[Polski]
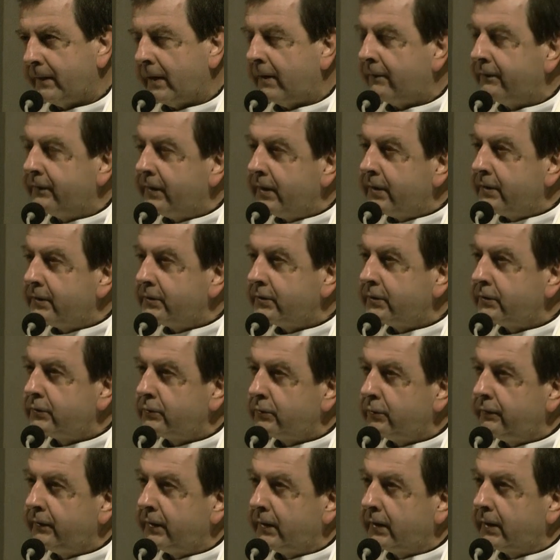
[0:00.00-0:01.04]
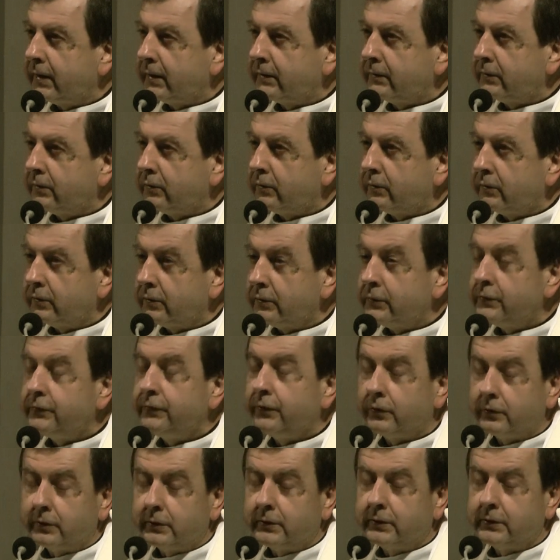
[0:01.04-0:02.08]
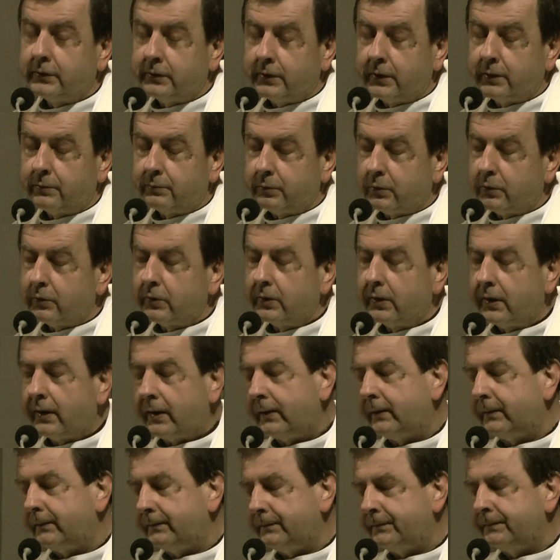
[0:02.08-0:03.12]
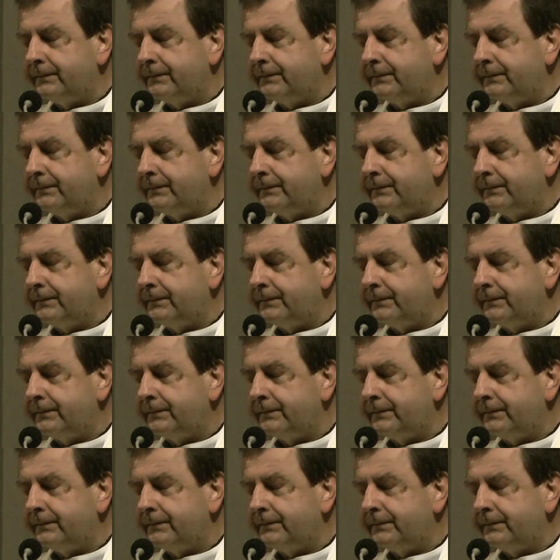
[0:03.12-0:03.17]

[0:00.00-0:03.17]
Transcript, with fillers: A wnętrze człowieka to świątynia Boga